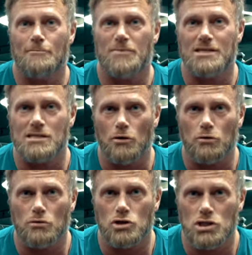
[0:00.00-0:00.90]
habt ihr es
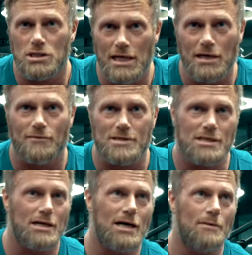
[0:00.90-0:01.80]
auch noch schneller, was
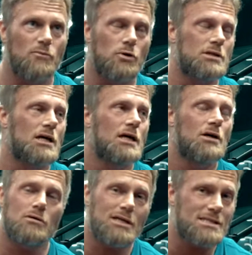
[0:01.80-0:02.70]
ihr da haben wollt.
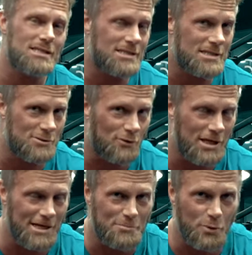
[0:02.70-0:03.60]
Und das ist das
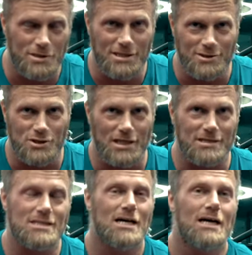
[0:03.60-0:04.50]
Tolle an
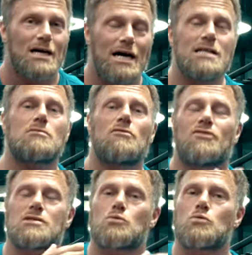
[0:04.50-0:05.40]
Proteinshakes. Also
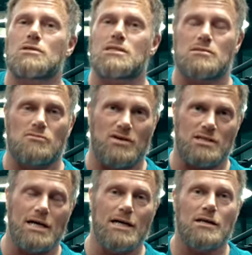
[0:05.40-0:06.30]
versucht sie zu
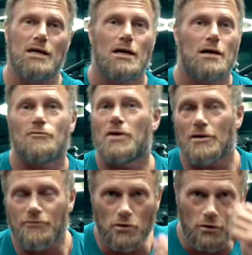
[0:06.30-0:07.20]
verteilen.
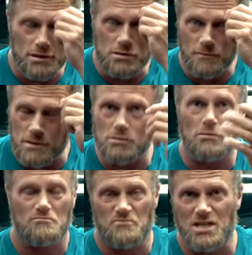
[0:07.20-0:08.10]
Wer von euch
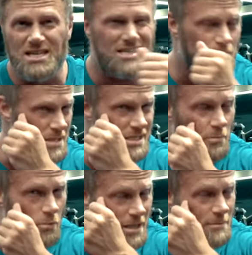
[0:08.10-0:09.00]
sowieso, wie ich, ein bisschen
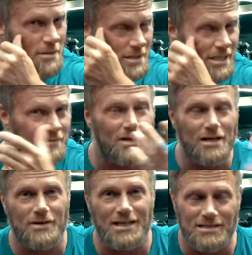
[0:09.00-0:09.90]
Probleme damit hat, weil
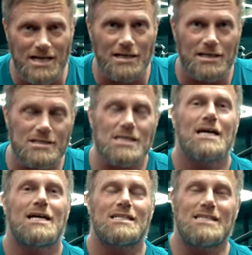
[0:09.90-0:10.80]
er Vegetarier ist,
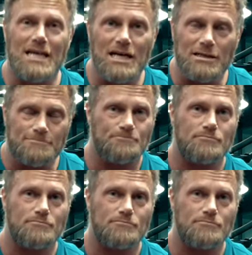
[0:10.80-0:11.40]
der